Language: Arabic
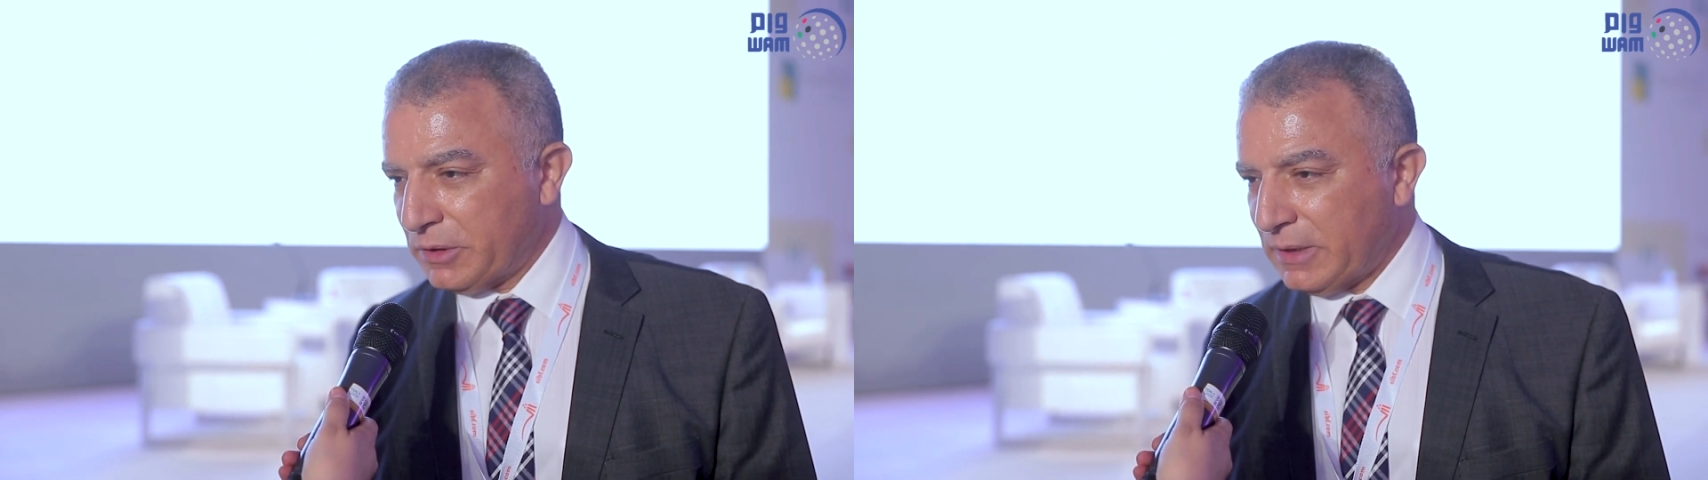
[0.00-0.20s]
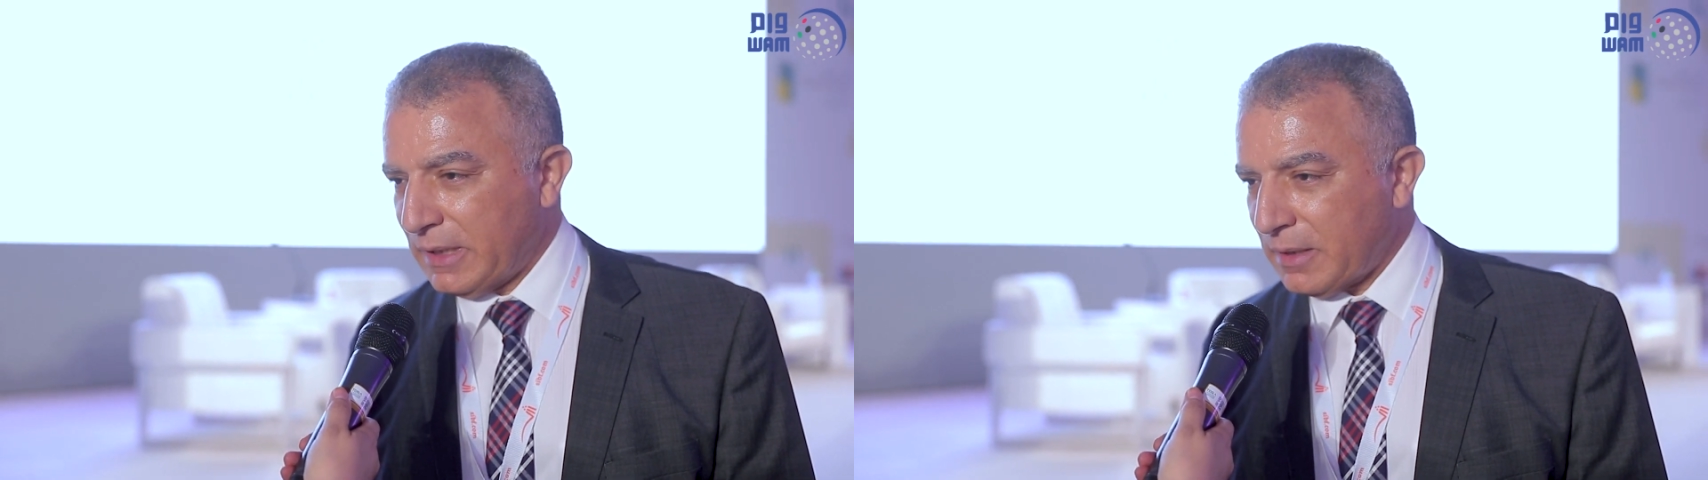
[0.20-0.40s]

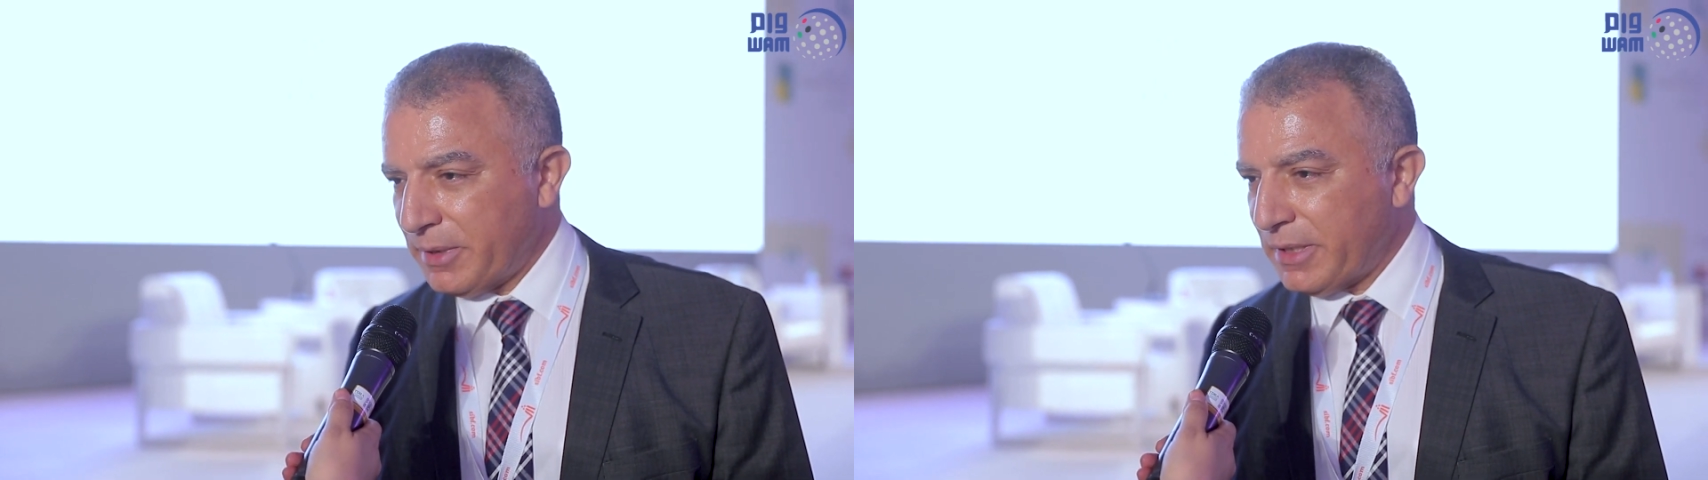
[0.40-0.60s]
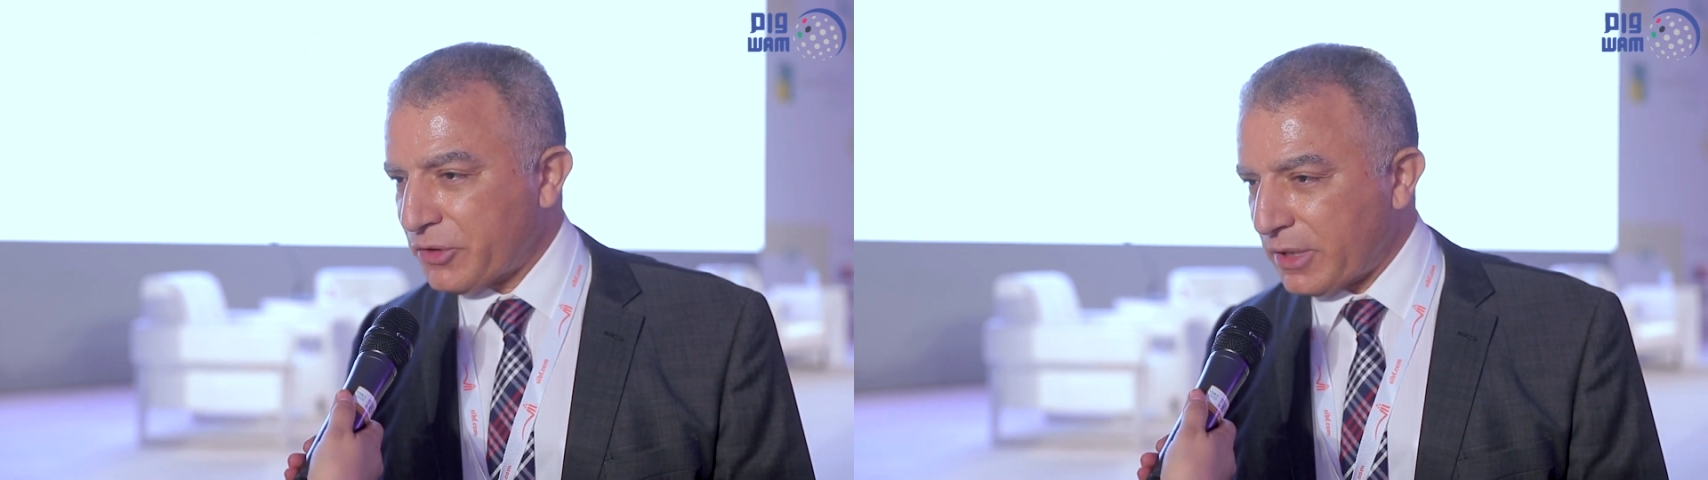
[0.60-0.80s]
النيل
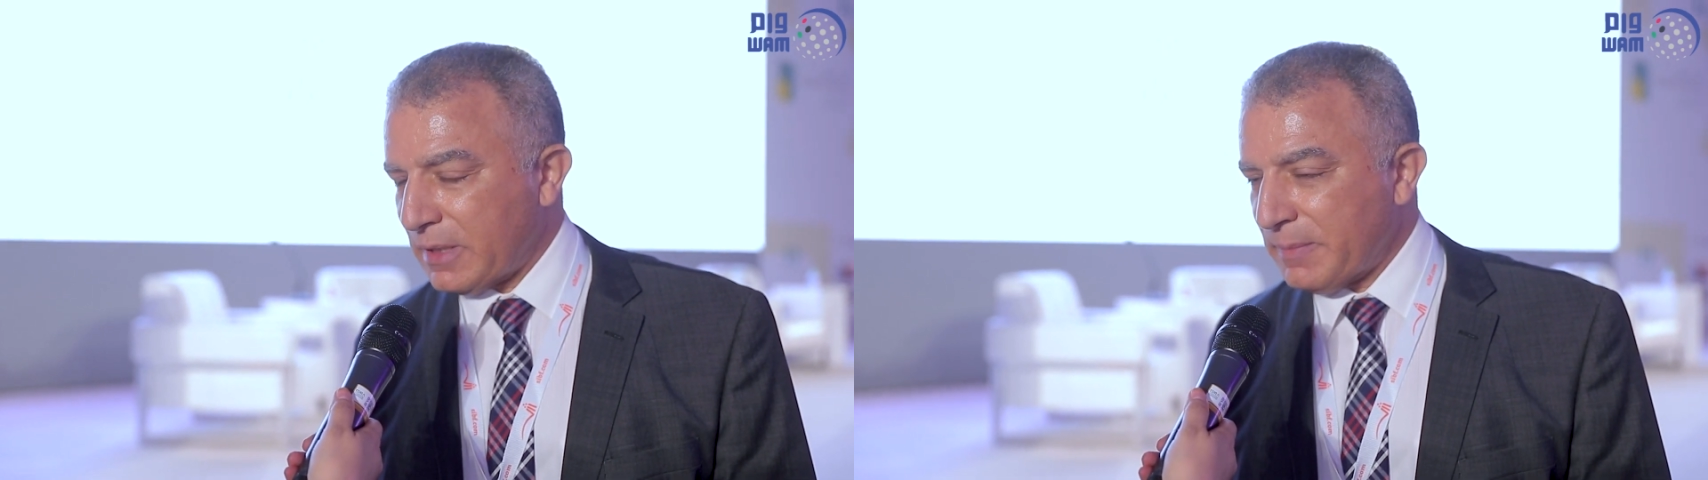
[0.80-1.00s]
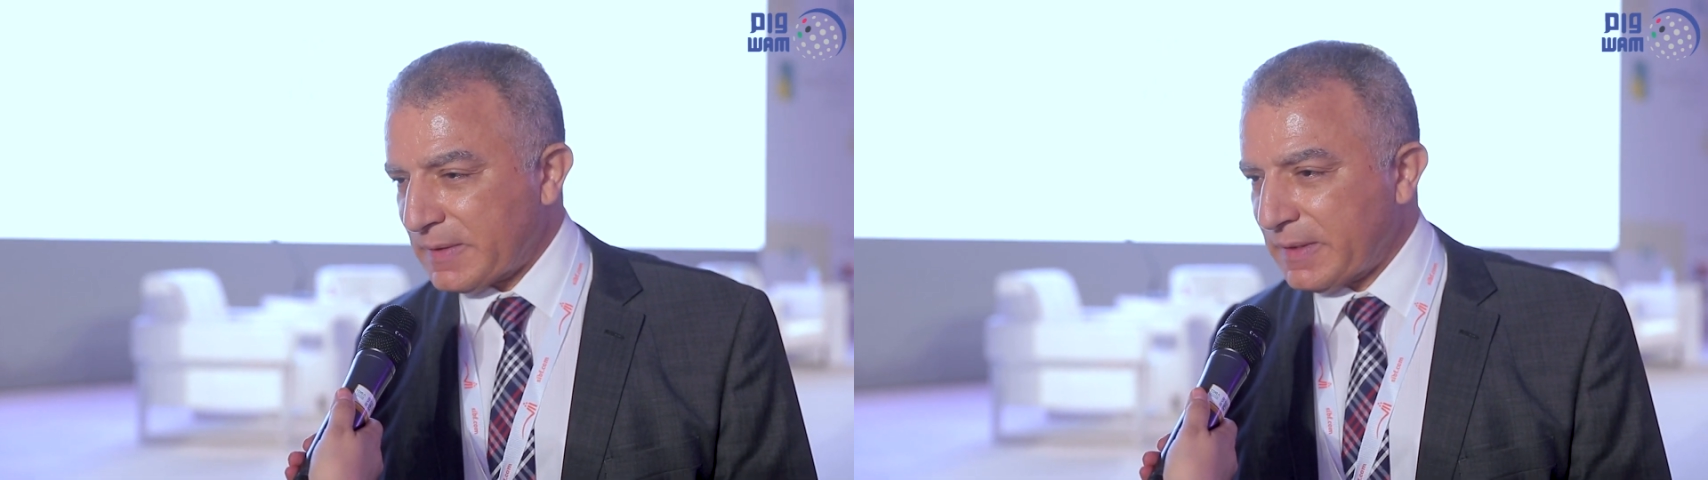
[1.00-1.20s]
العربية
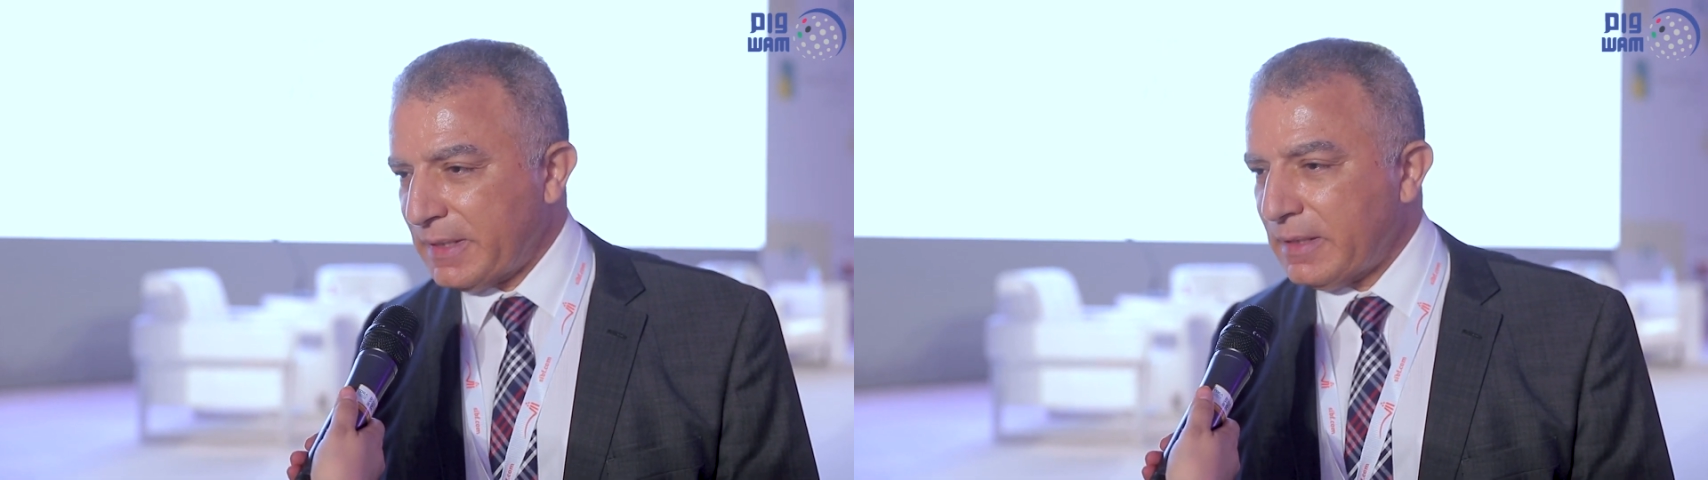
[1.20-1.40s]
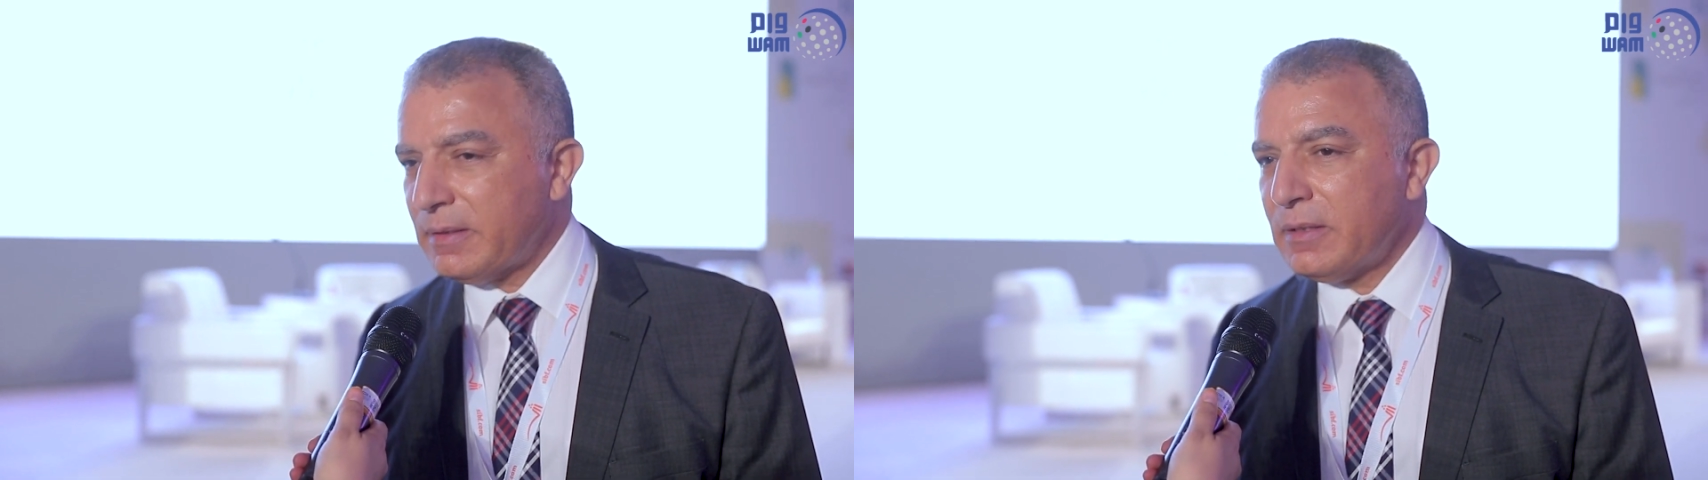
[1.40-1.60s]
شركة
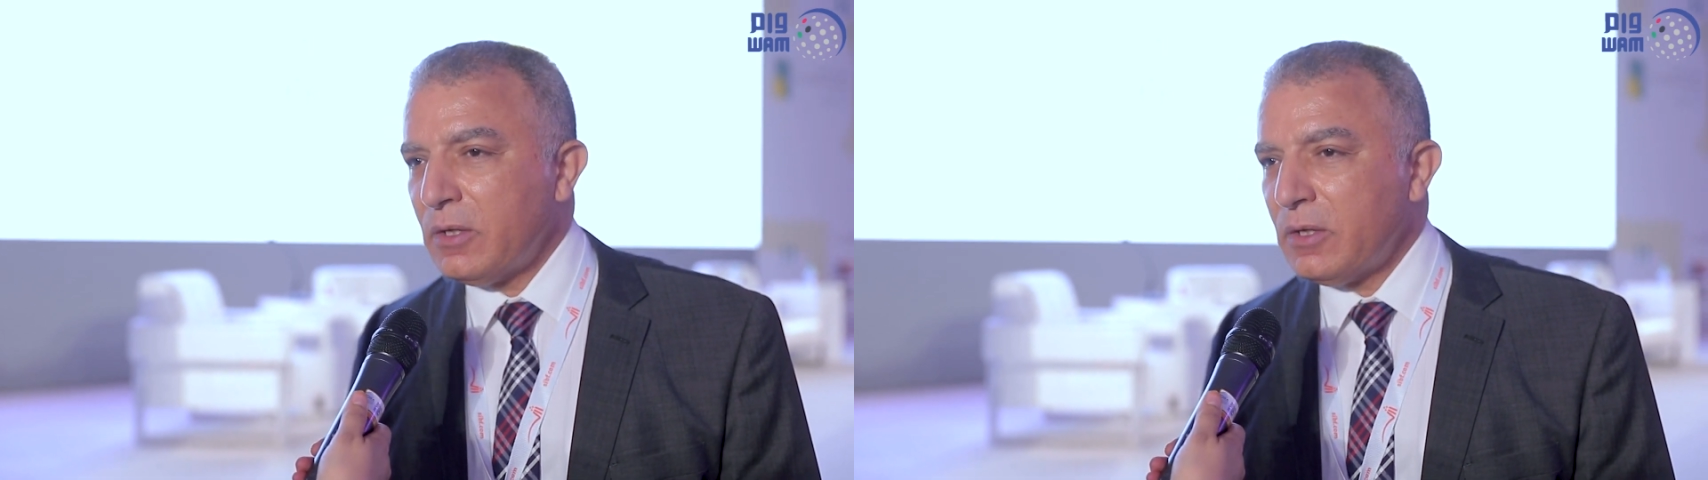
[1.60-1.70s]
مصرية